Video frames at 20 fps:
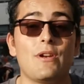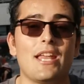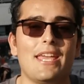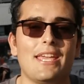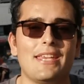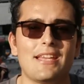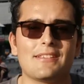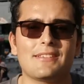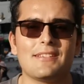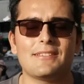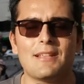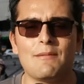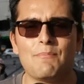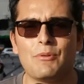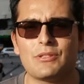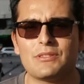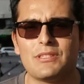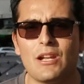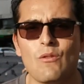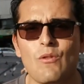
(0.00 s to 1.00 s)
Una de ellas es el
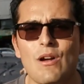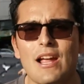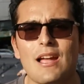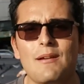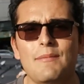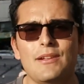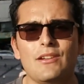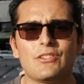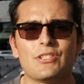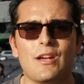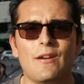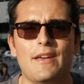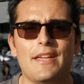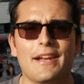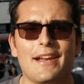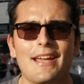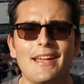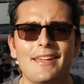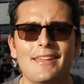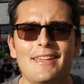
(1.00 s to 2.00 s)
portero Juan Camilo
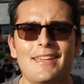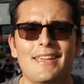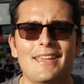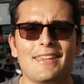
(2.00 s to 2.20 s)
Chaverra,